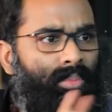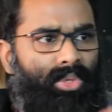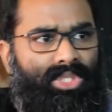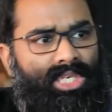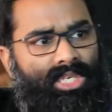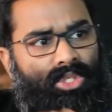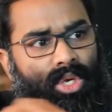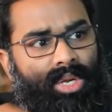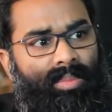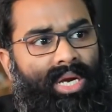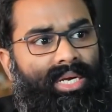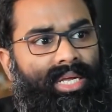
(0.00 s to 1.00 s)
புருஷனுக்கு
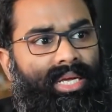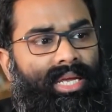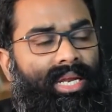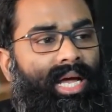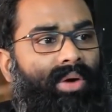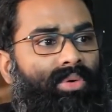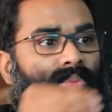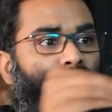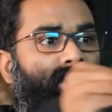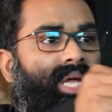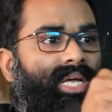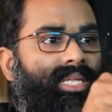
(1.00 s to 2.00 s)
சொல்ல மாட்டேன் ஏன்னா அவருக்கு
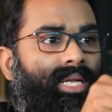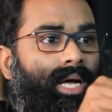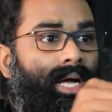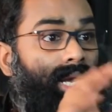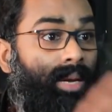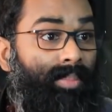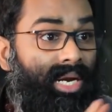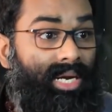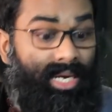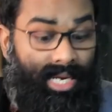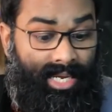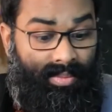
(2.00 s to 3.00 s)
புரியாதுன்னா நான்
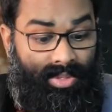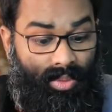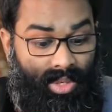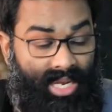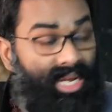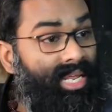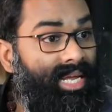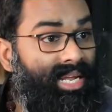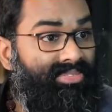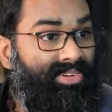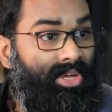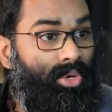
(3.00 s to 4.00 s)
பாருங்கள் நான் இங்கே வந்து ஒரு
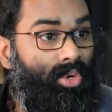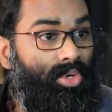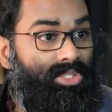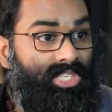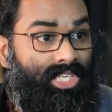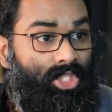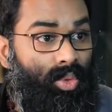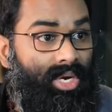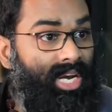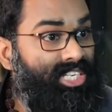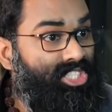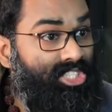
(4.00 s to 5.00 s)
இல்லீகல் அஃபேரோ
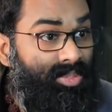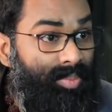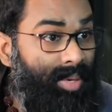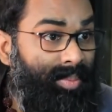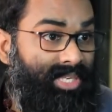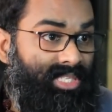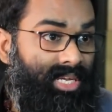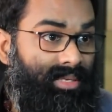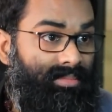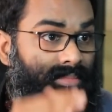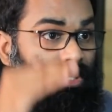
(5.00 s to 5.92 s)
செக்ஷுவல் ரிலேஷன்ஷிப்பே பேசலை